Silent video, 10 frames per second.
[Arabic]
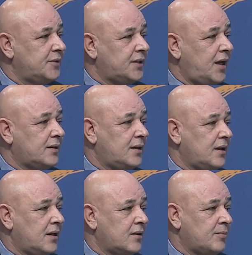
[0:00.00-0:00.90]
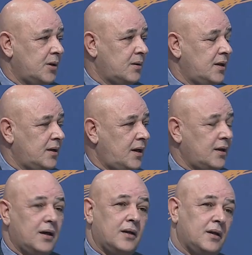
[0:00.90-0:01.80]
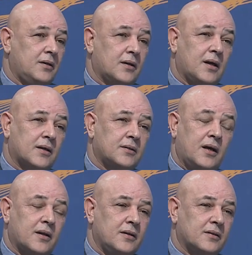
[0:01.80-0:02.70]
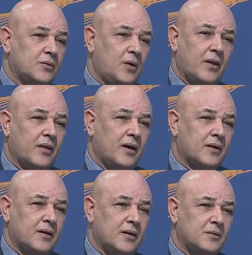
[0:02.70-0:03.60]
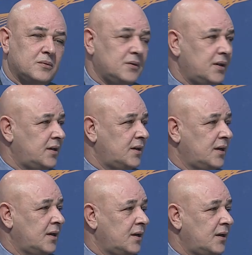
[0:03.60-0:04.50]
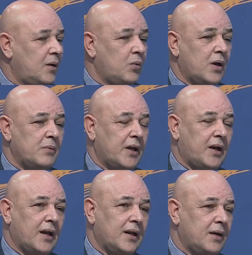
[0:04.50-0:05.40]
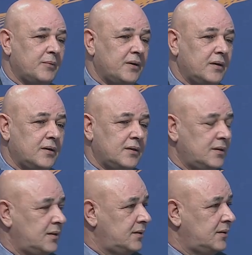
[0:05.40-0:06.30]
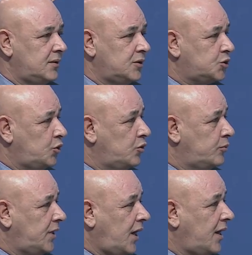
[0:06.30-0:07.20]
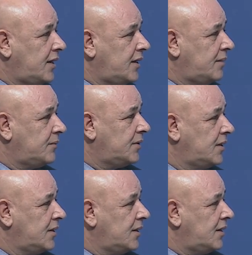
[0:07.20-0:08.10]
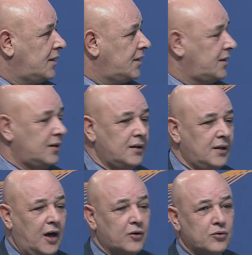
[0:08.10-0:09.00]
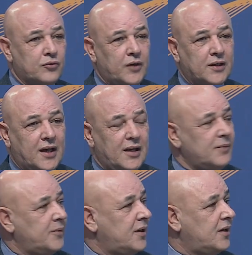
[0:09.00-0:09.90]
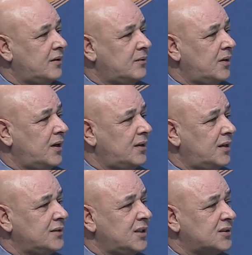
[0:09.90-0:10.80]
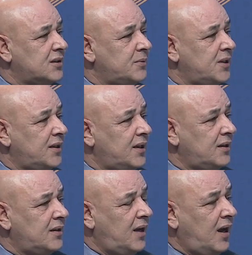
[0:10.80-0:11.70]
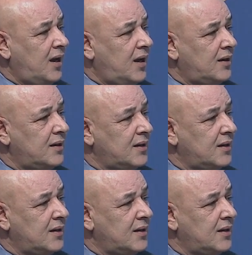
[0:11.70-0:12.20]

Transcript: نتحدث مرة على أن العراق تاريخ وحضارة وأول من علم الشعوب العالم الحروف والكلمة وأن يصل بنا الحال